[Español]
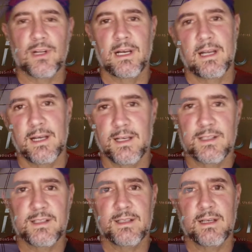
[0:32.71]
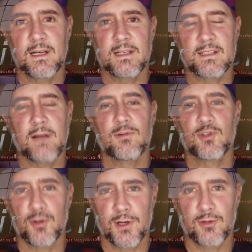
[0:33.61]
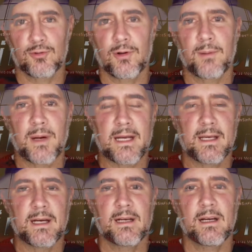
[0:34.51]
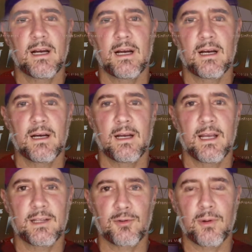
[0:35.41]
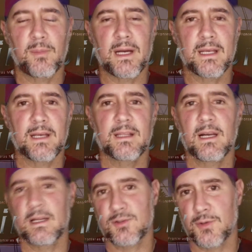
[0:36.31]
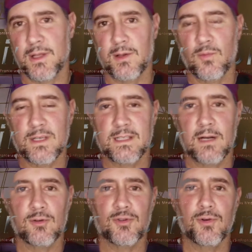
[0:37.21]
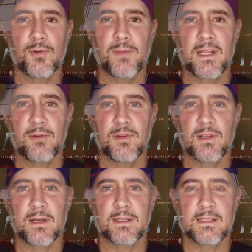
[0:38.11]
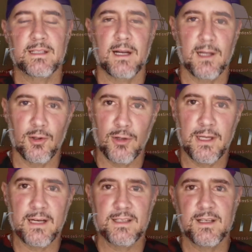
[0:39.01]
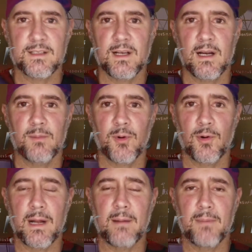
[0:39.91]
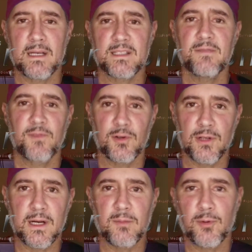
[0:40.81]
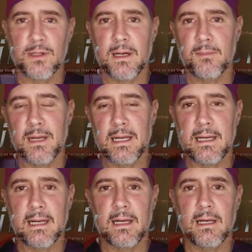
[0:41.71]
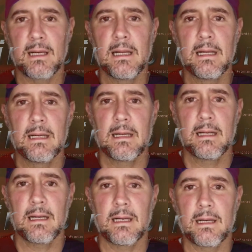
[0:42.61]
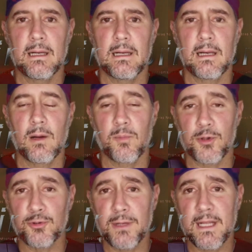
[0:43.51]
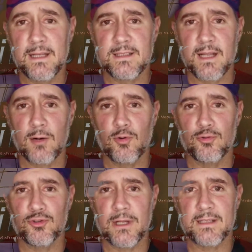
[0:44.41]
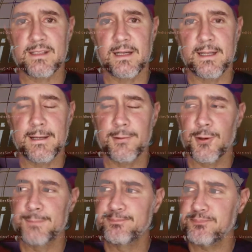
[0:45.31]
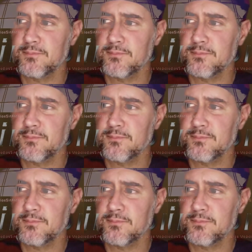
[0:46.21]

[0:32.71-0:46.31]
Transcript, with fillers: Les, les hablo, soy el doctor Amaya, Héctor Amaya de la ciudad de Huesleco. Soy un médico internista. Le doy gracias al programa Sin Fronteras por darme la oportunidad de estar con ustedes el día de hoy.